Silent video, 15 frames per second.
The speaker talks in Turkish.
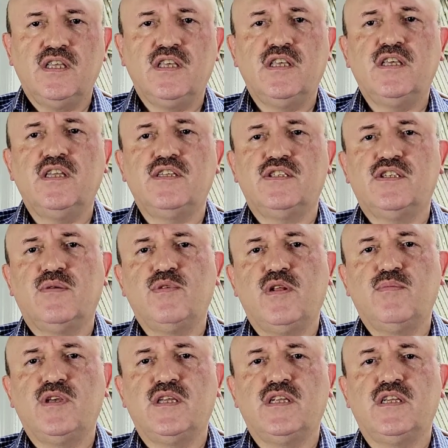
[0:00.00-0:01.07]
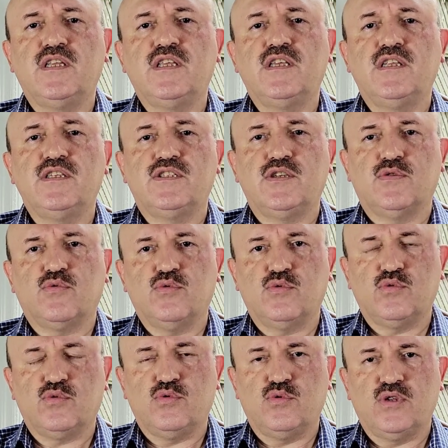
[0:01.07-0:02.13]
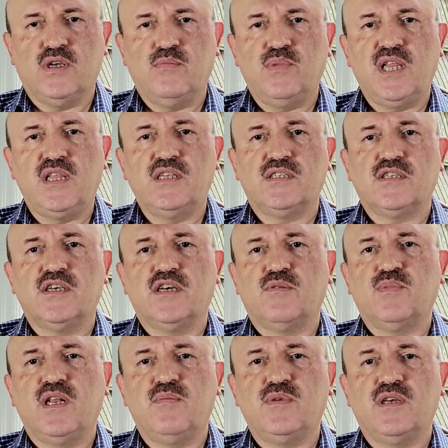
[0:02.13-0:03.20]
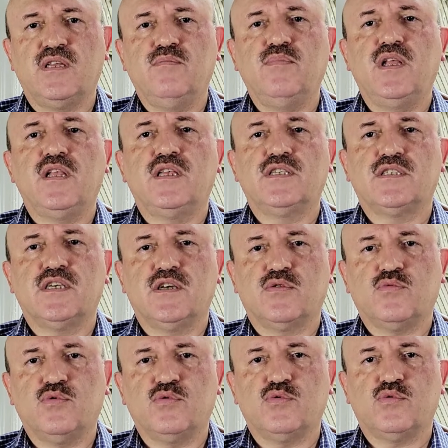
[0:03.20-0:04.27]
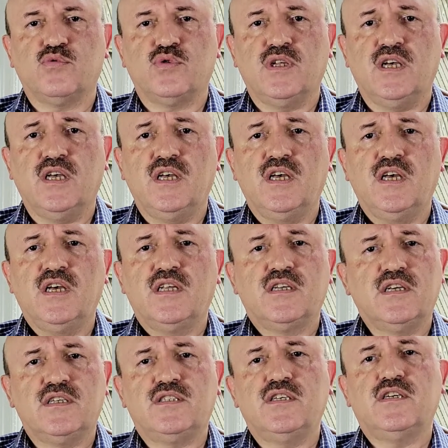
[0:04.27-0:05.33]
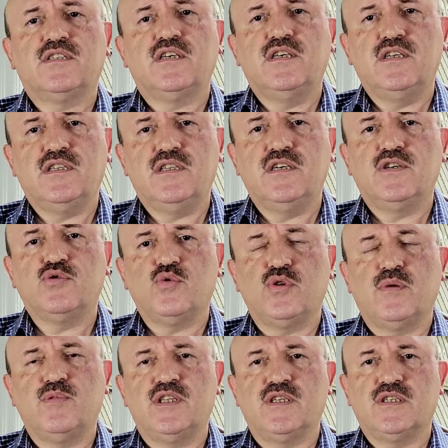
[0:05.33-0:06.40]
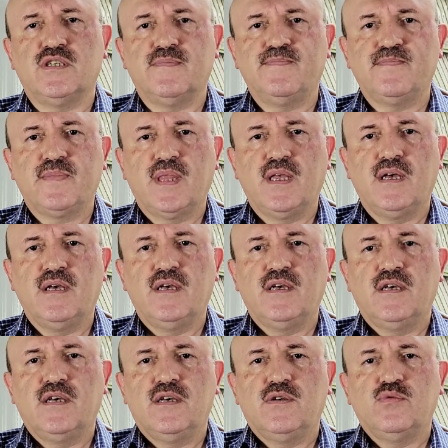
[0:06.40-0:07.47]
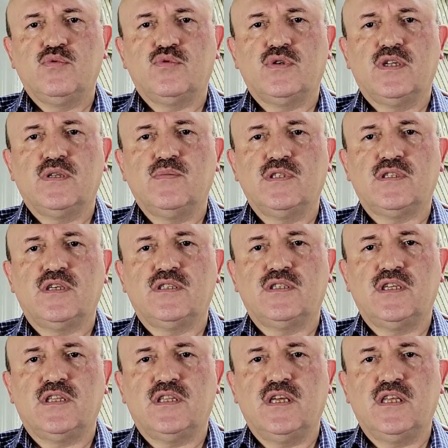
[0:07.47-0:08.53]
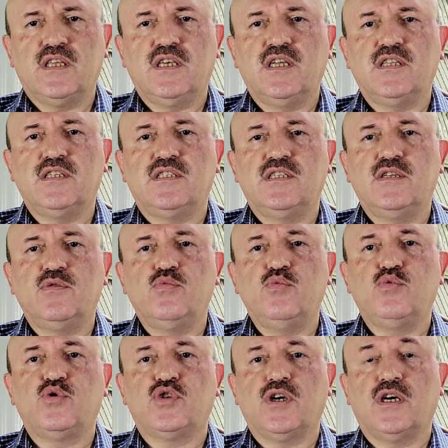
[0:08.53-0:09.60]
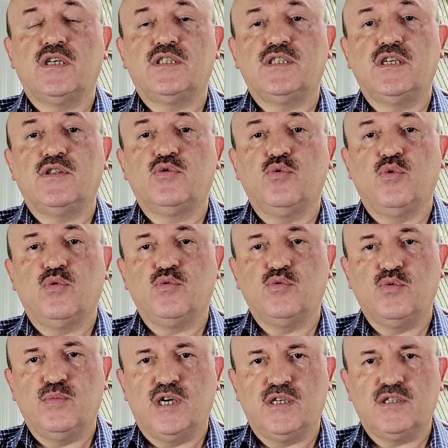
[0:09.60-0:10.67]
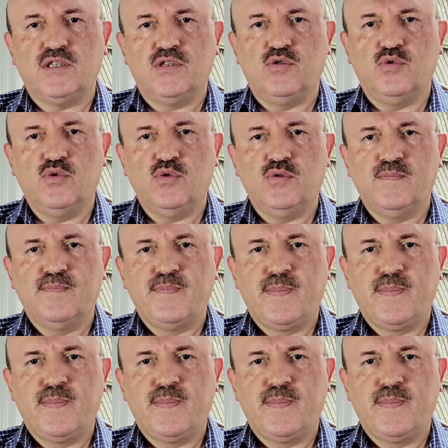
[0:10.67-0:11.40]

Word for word: İngilizce bilmeyenin İngilizce konusunda, bilgisayar bilmeyenin bilgisayar konusunda, nasihata ihtiyacı olabilir. Üstadımız Hazretleri kendisinin üç şahsiyeti olduğunu bahsediyor.